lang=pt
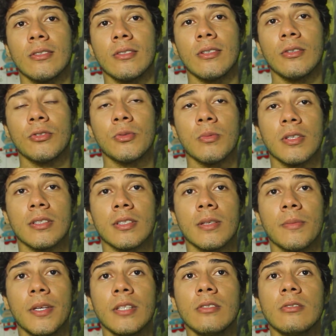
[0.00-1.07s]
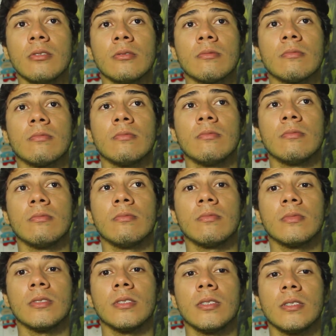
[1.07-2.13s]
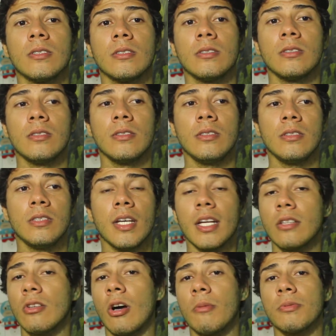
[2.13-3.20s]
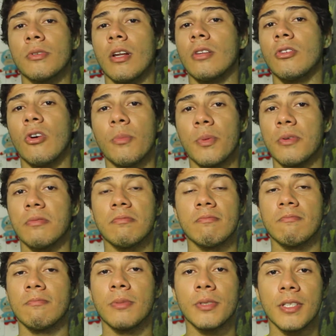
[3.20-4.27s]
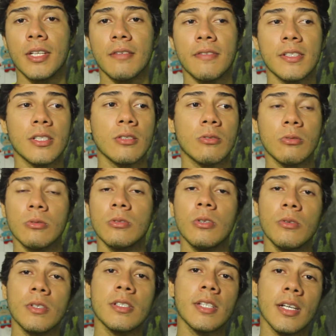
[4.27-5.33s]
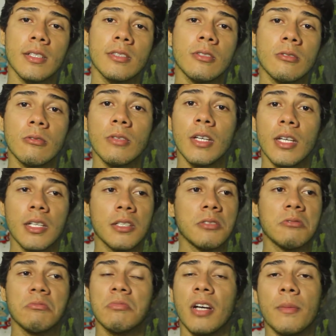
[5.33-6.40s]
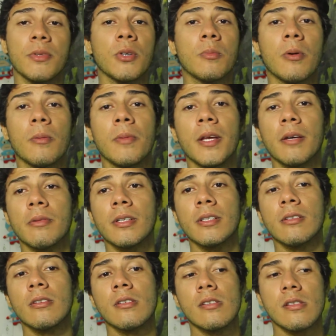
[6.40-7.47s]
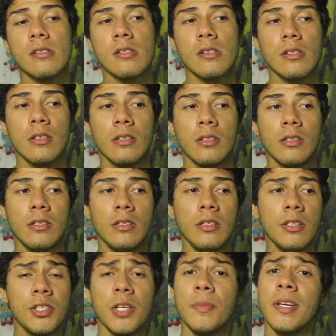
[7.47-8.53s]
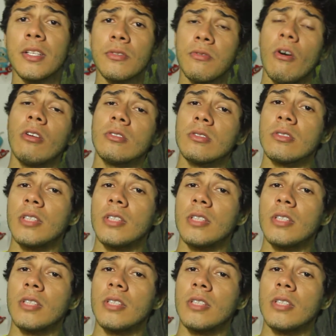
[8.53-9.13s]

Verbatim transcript: o último lançamento. E era top, só top. Eu poderia fazer tudo que eu quisesse com ele, nunca me deu problema. E tinha minhas fotos